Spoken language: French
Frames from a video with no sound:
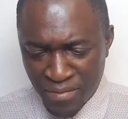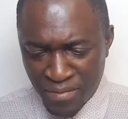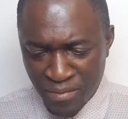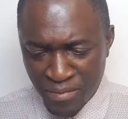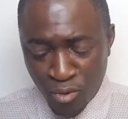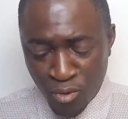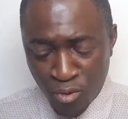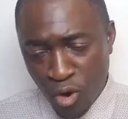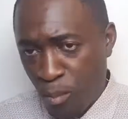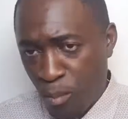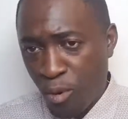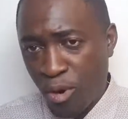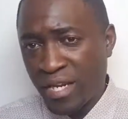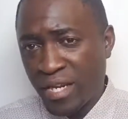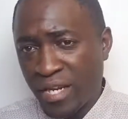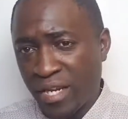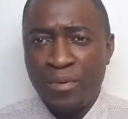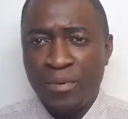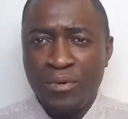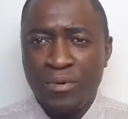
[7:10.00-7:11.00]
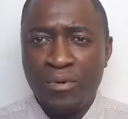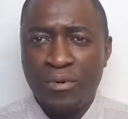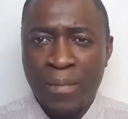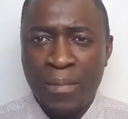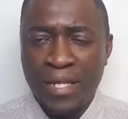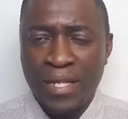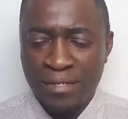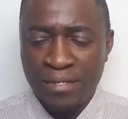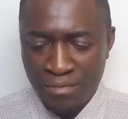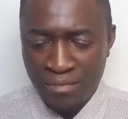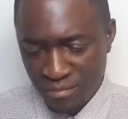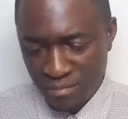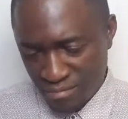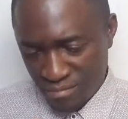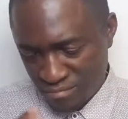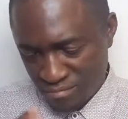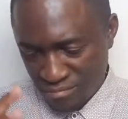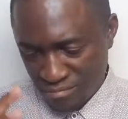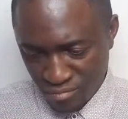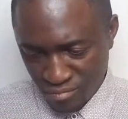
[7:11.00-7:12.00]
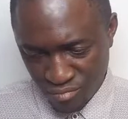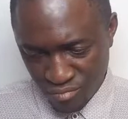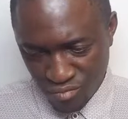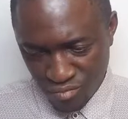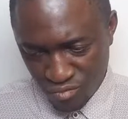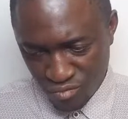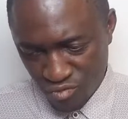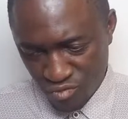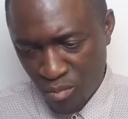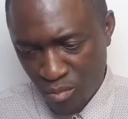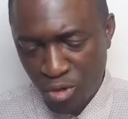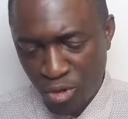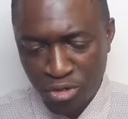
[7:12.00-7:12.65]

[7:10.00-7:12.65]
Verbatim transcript: pour comprendre un peu, Amen, comment